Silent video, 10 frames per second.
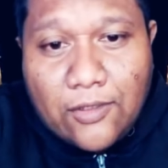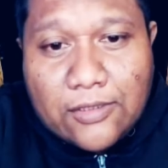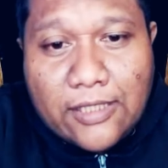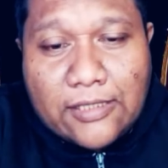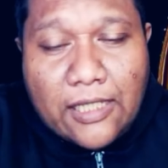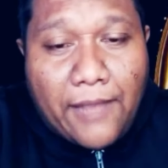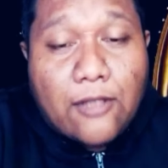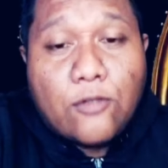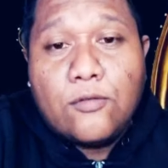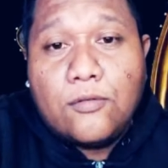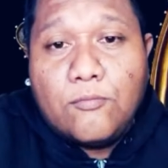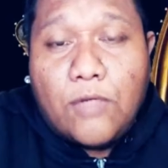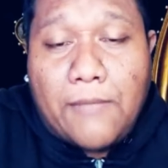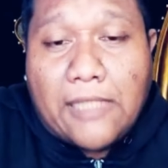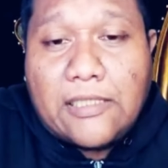yang nulis teh siapa
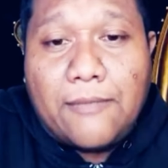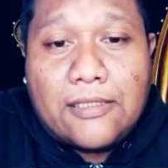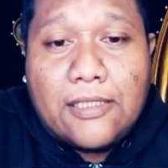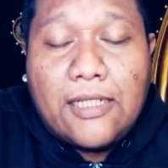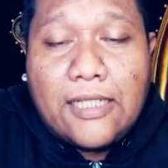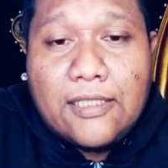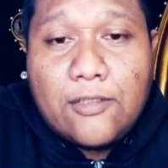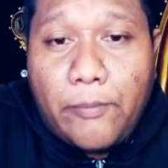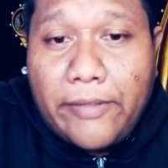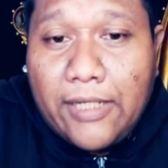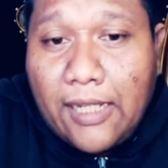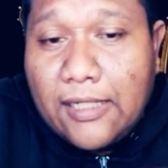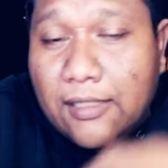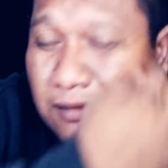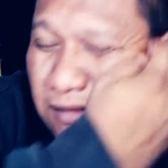aku buat mancing-mancing ini aja komennya
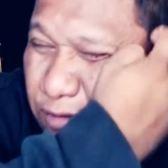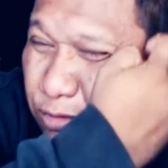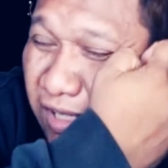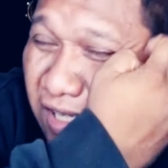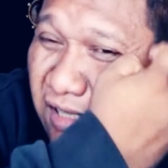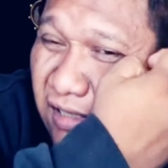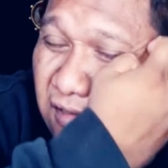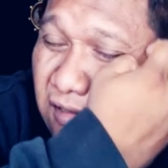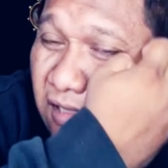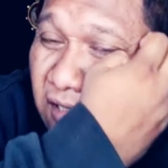kadang suka